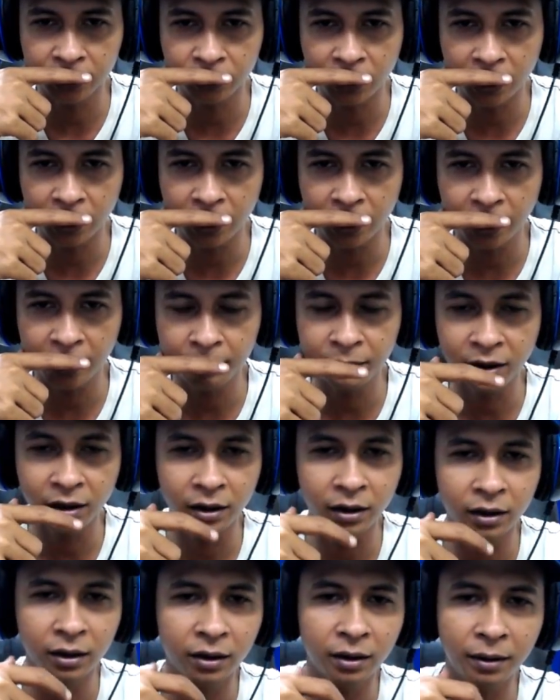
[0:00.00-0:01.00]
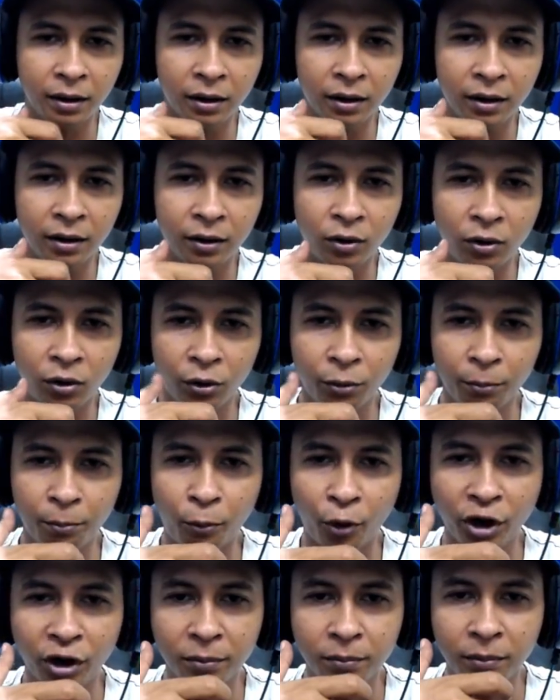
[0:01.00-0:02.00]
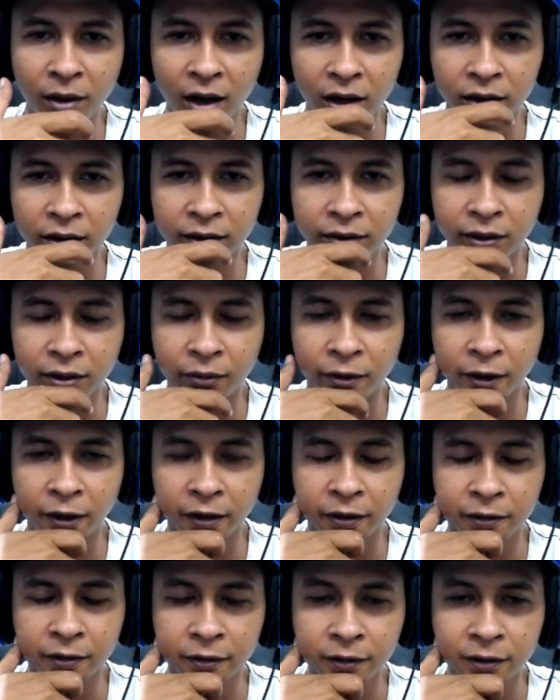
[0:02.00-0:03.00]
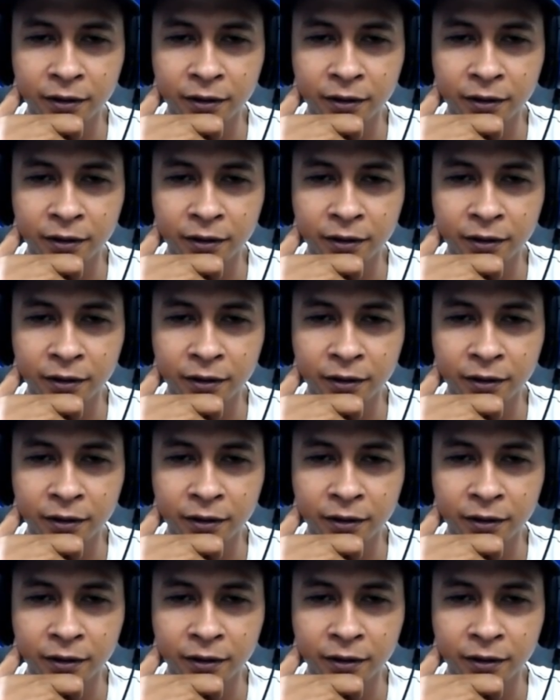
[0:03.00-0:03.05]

gitu karena aimnya on point banget nih cewek ini.